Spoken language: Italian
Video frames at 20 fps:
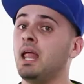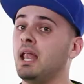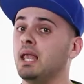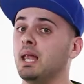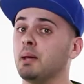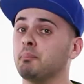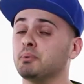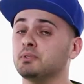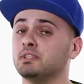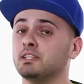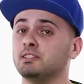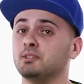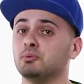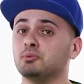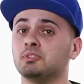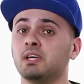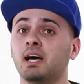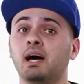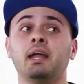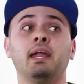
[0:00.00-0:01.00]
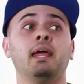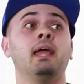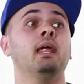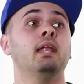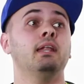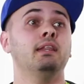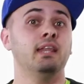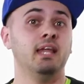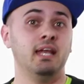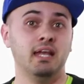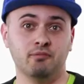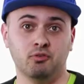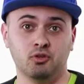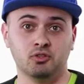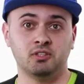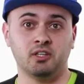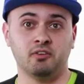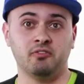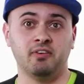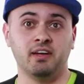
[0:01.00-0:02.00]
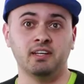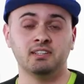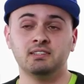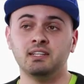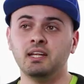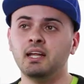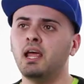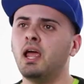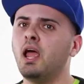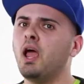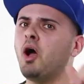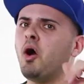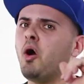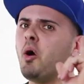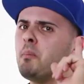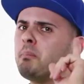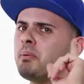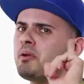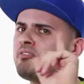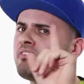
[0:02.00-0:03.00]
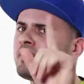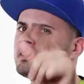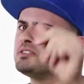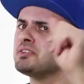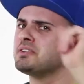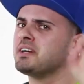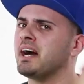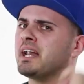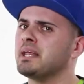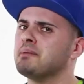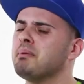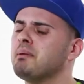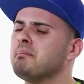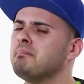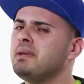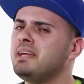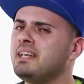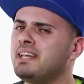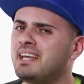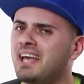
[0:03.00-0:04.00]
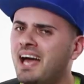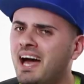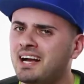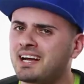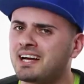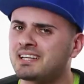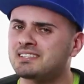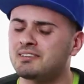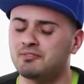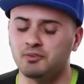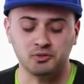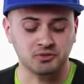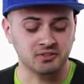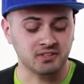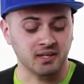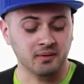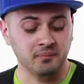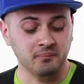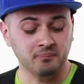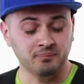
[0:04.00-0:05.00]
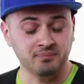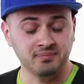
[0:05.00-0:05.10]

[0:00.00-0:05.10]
La potete usare nelle vostre feste o per far giocare i bambini a casa vostra.